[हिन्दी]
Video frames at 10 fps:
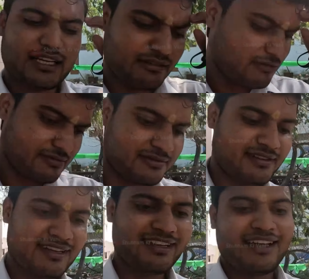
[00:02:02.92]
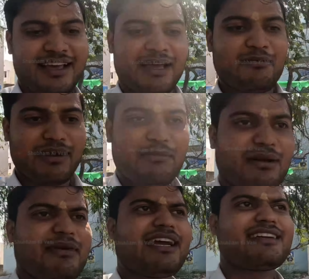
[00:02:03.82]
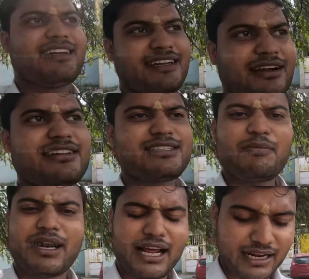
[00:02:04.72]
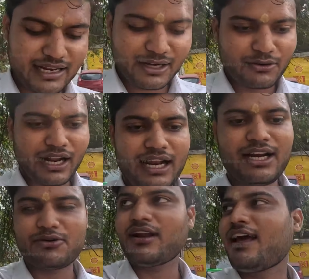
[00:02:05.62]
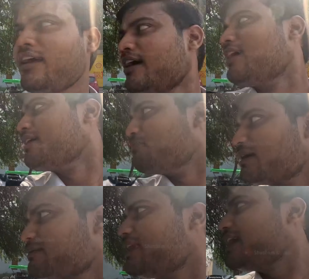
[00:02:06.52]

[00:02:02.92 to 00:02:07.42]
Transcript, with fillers: नहीं क्यों मेरे मन में एक कंसेप्ट बना है कि लेट होना है लेट होना है बट मैं